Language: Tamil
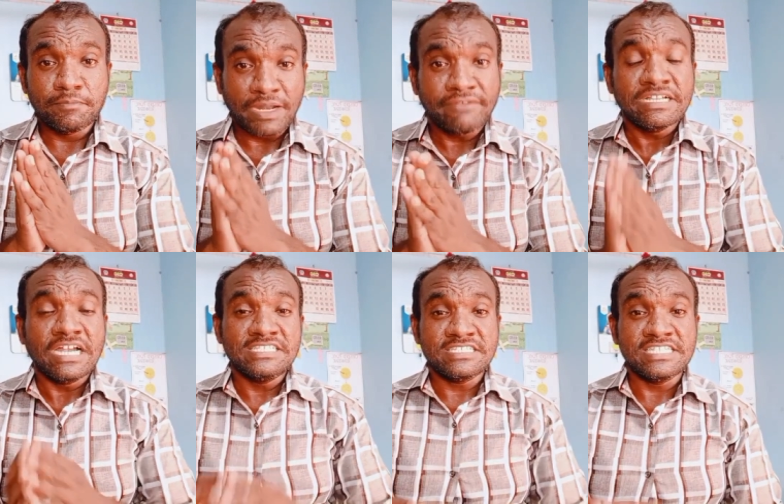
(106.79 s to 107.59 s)
ப்ரைவேட்
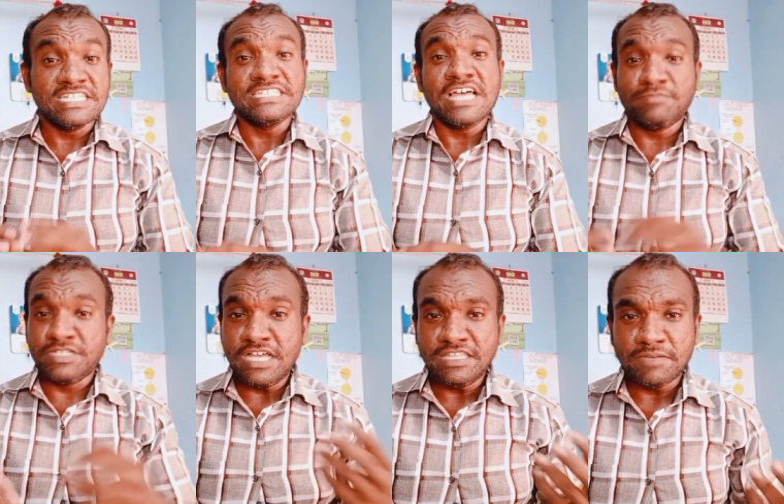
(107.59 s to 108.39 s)
காலேஜஸ் இருக்குதா
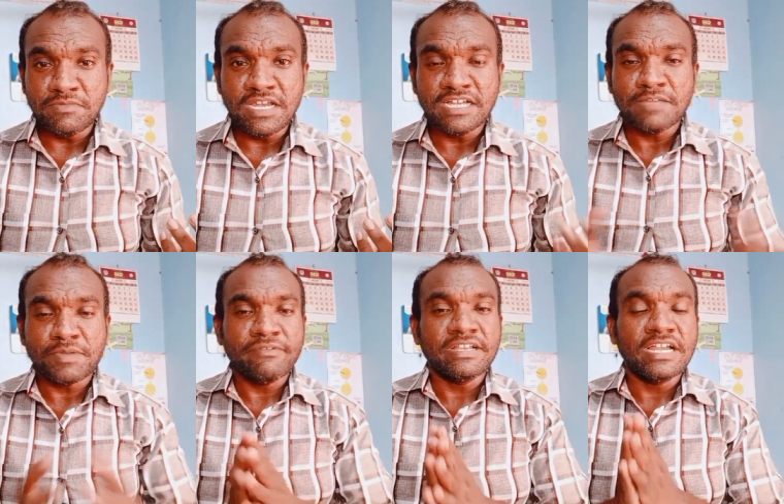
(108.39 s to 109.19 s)
அப்படின்னா தமிழ்நாட்டில்
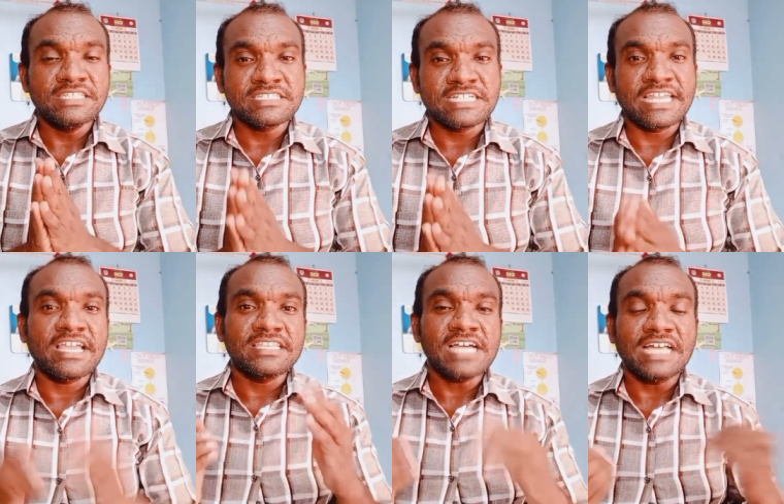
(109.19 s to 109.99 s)
ப்ரைவேட் காலேஜஸ் கிடையாது